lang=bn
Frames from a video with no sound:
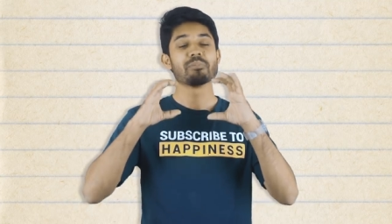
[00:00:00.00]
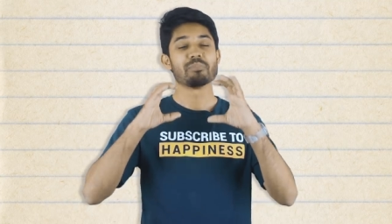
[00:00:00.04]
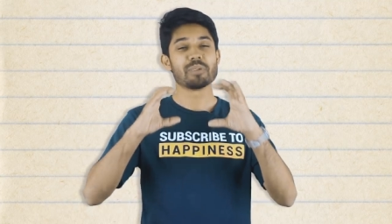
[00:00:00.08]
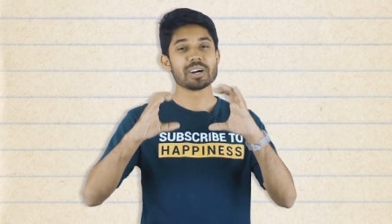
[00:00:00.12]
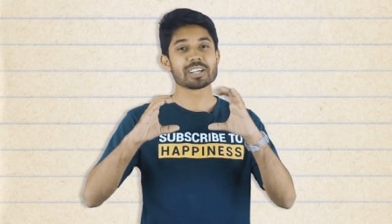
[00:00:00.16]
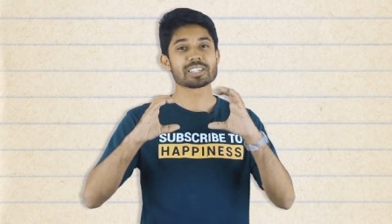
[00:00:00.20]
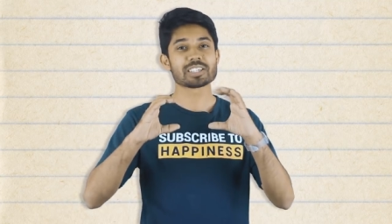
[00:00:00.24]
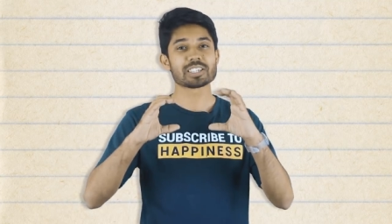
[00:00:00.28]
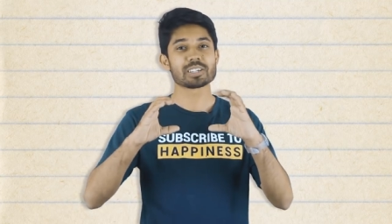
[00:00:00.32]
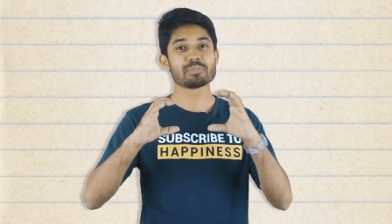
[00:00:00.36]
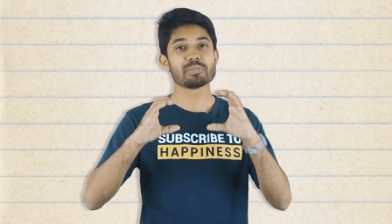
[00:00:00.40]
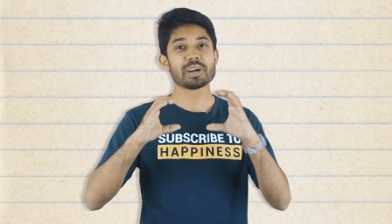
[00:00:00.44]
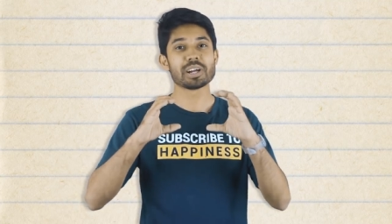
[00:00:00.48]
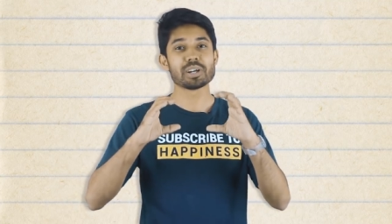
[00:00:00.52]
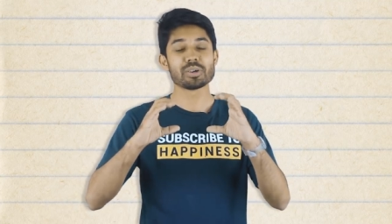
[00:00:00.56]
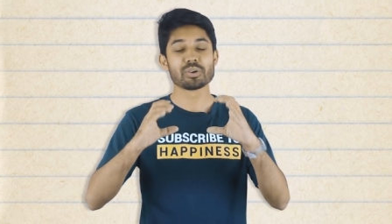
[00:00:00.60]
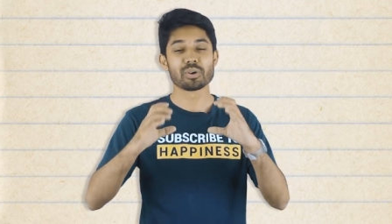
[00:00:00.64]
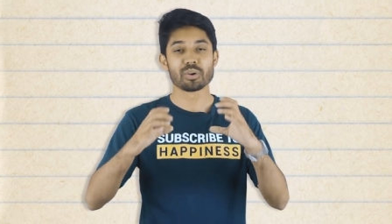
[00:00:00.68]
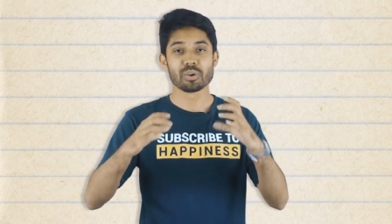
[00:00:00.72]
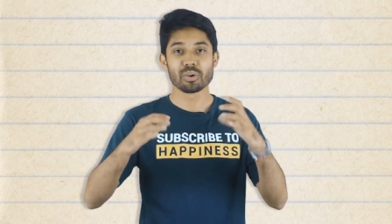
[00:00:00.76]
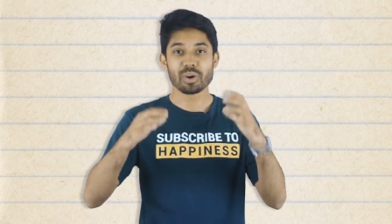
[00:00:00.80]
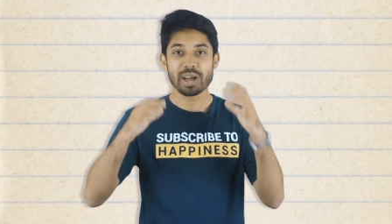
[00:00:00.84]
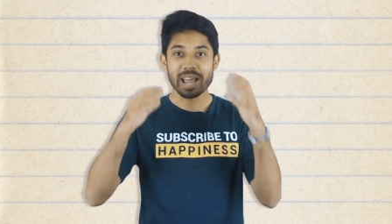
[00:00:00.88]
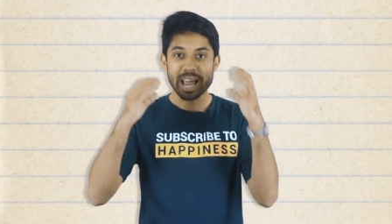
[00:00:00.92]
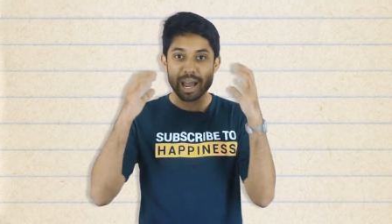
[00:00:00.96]
মাস্টার মাইন্ড
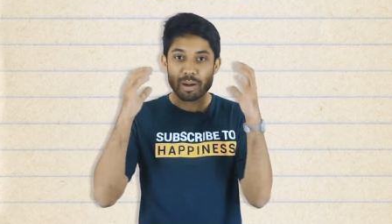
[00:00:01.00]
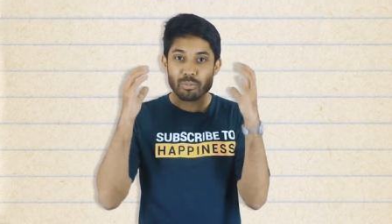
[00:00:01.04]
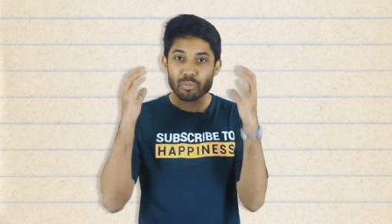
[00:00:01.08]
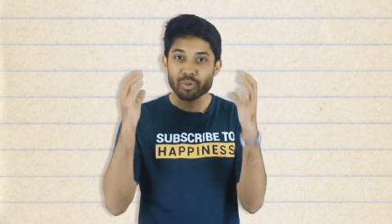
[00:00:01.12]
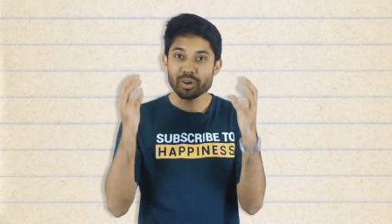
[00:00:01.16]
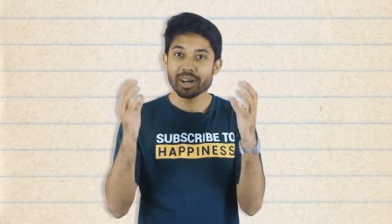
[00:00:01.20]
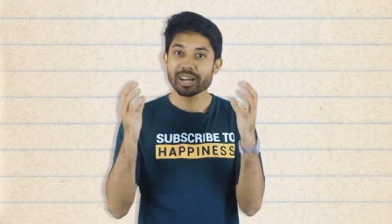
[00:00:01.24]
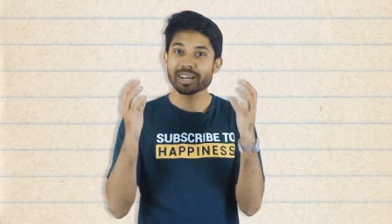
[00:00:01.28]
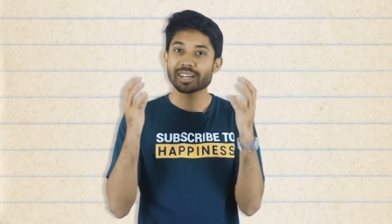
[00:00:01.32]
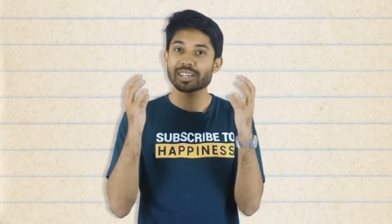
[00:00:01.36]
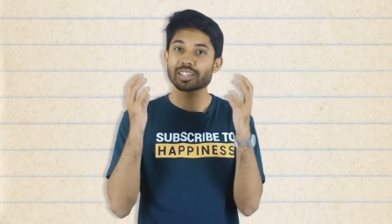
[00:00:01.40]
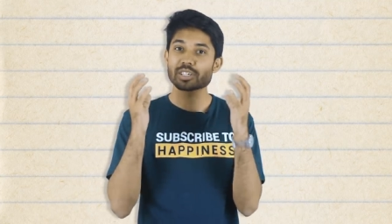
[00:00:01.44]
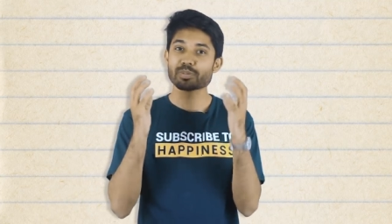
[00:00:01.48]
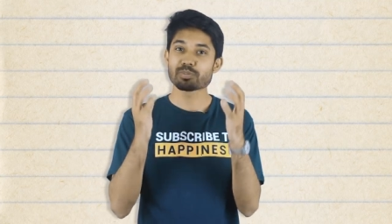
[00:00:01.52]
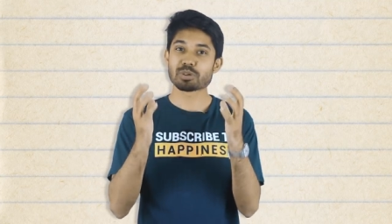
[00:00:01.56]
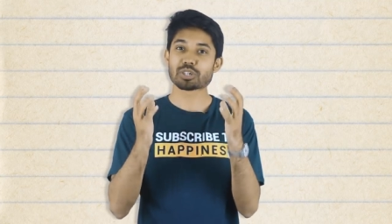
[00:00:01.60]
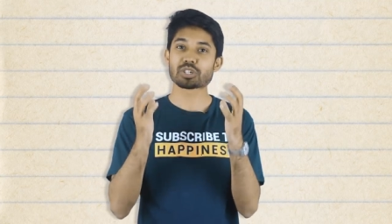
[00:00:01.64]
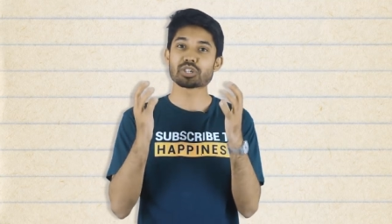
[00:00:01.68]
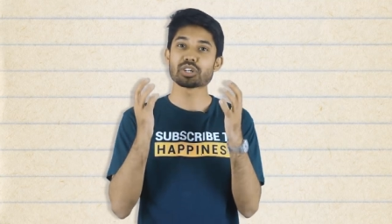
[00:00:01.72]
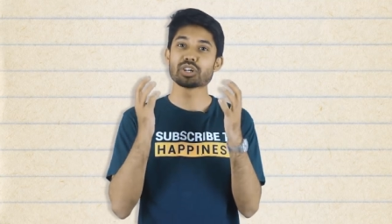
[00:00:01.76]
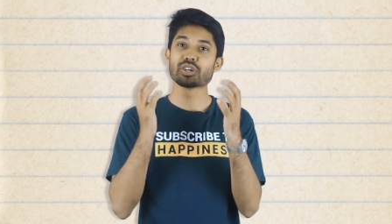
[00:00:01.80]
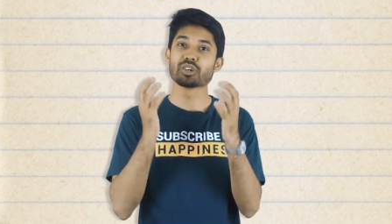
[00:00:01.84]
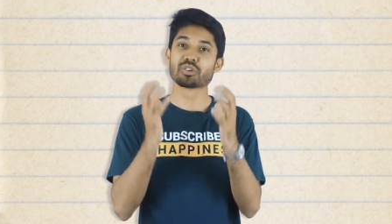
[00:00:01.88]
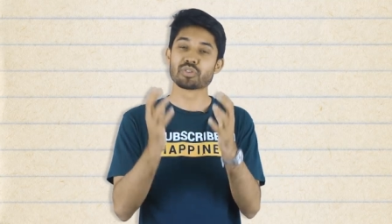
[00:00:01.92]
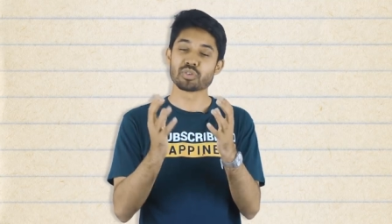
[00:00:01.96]
হলো এমন একটা
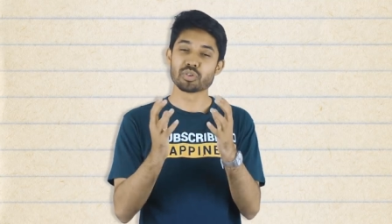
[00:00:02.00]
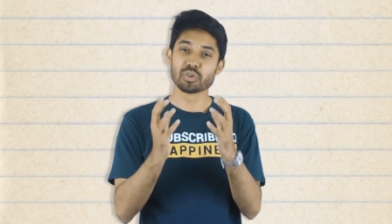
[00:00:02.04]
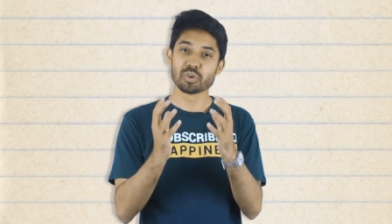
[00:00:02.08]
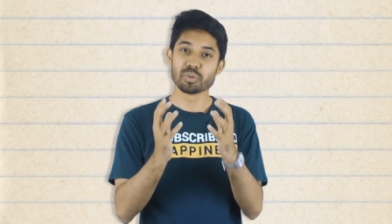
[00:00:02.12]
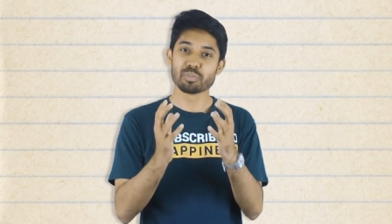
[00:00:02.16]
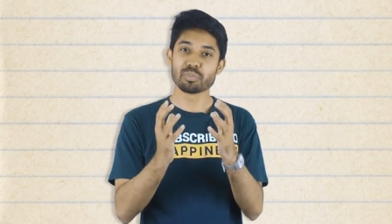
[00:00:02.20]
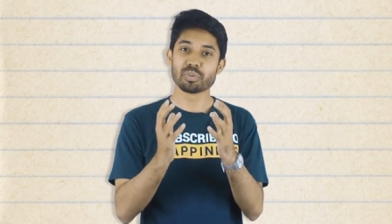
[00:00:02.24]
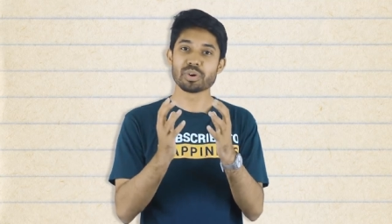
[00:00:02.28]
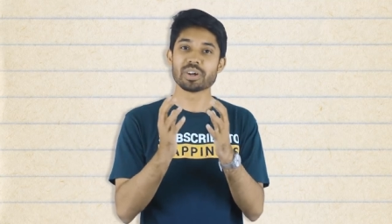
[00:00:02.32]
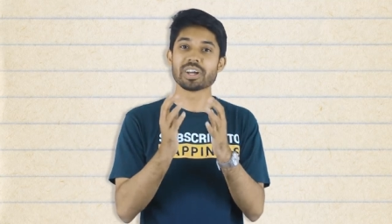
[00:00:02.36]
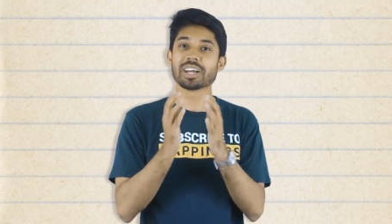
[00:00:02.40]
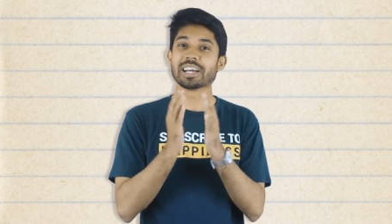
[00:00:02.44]
স্পেশাল গ্রুপ